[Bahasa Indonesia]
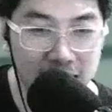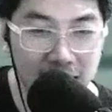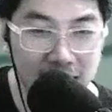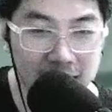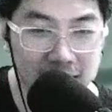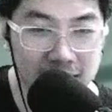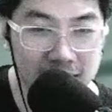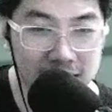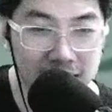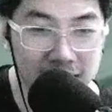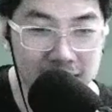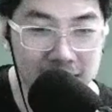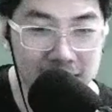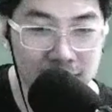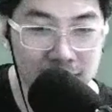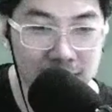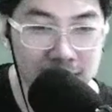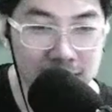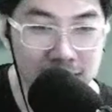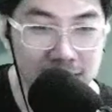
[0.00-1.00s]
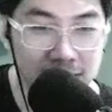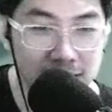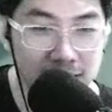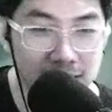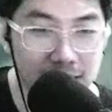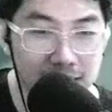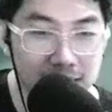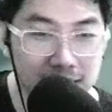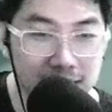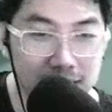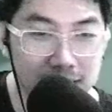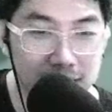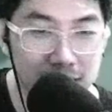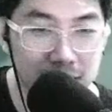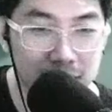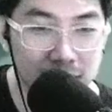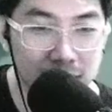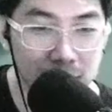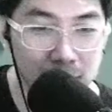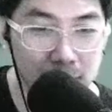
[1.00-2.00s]
range seru nih cuy.
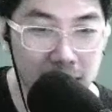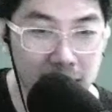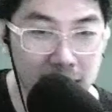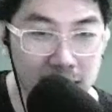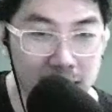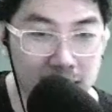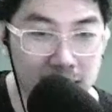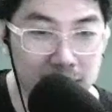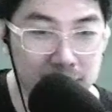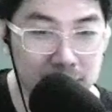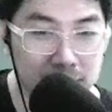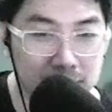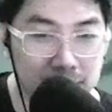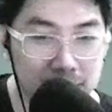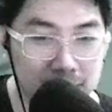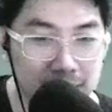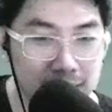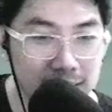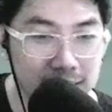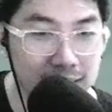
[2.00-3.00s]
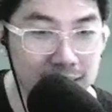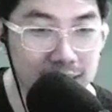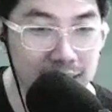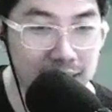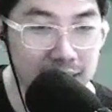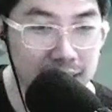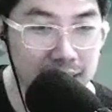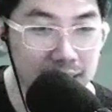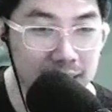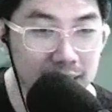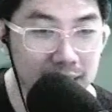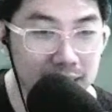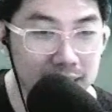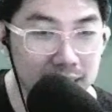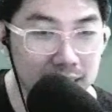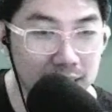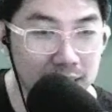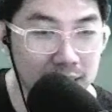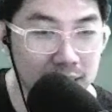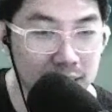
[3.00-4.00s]
Tembak. Uh
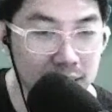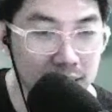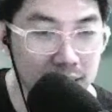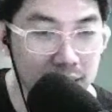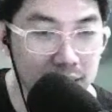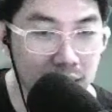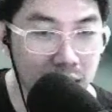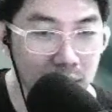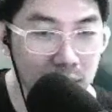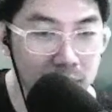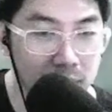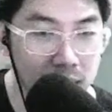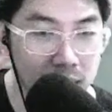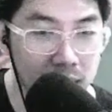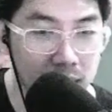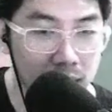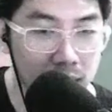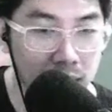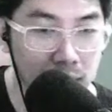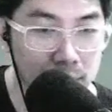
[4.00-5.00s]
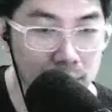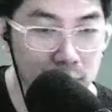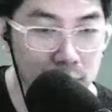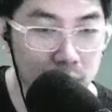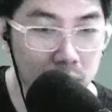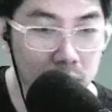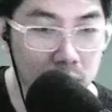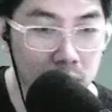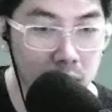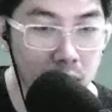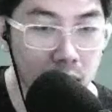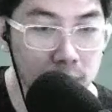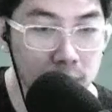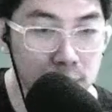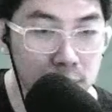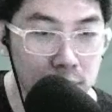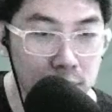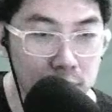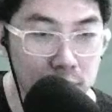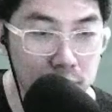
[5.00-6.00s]
tembak kabur eh
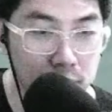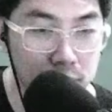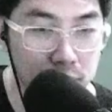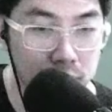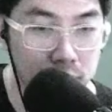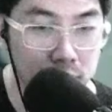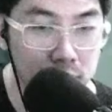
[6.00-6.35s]
kabur dodol